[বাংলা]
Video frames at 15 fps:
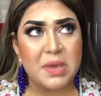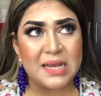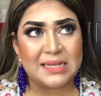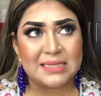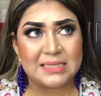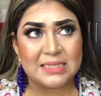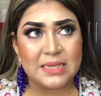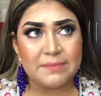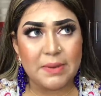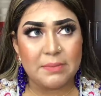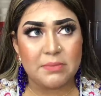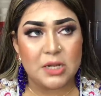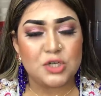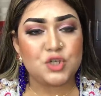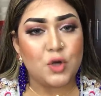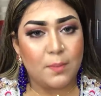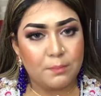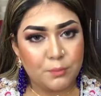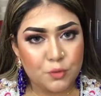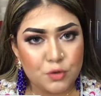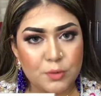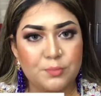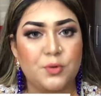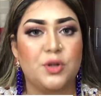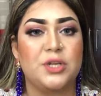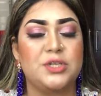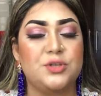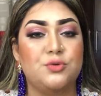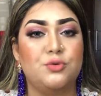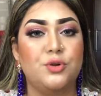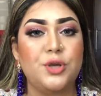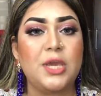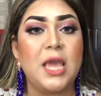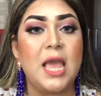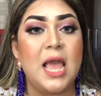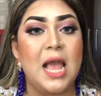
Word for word: ম্যাক্সিমাম না সম্পূর্ণ প্রোডাক্টগুলোই